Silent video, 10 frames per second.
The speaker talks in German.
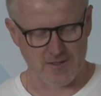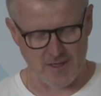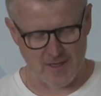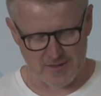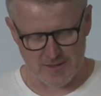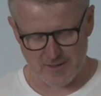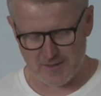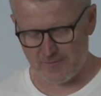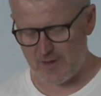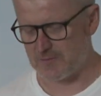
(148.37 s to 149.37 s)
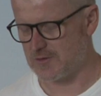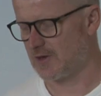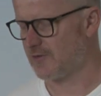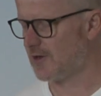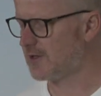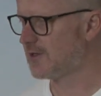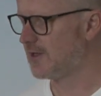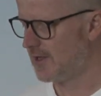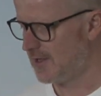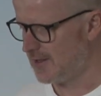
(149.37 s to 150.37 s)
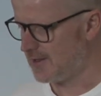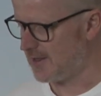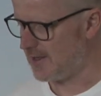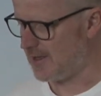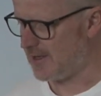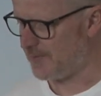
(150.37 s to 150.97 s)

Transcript: er hat sich, wir haben uns gefreut. Ja,